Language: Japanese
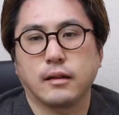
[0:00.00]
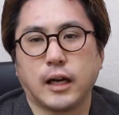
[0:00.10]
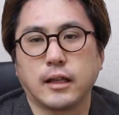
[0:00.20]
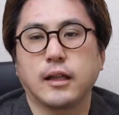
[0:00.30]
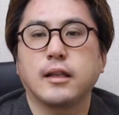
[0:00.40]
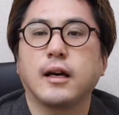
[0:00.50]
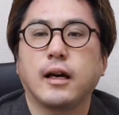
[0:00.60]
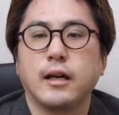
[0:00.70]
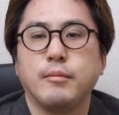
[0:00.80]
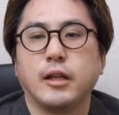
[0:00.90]
温
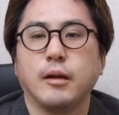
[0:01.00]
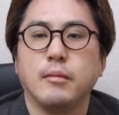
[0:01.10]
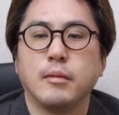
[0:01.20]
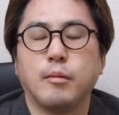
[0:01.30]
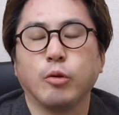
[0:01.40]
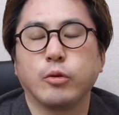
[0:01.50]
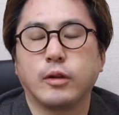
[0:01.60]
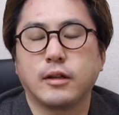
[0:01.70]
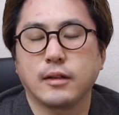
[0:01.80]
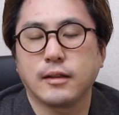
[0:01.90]
かい目で見守っ
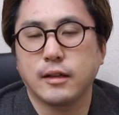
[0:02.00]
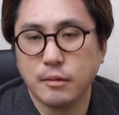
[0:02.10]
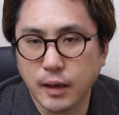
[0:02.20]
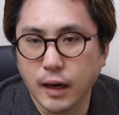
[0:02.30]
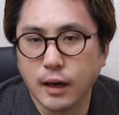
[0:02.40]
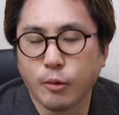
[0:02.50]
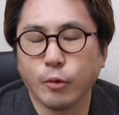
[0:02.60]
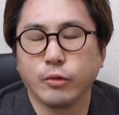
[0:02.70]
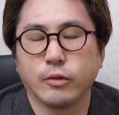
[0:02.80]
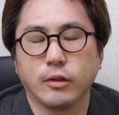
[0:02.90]
てくだされば、
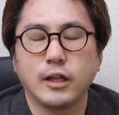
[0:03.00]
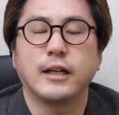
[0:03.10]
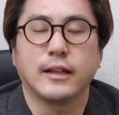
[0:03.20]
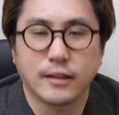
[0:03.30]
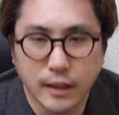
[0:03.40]
本当にありがた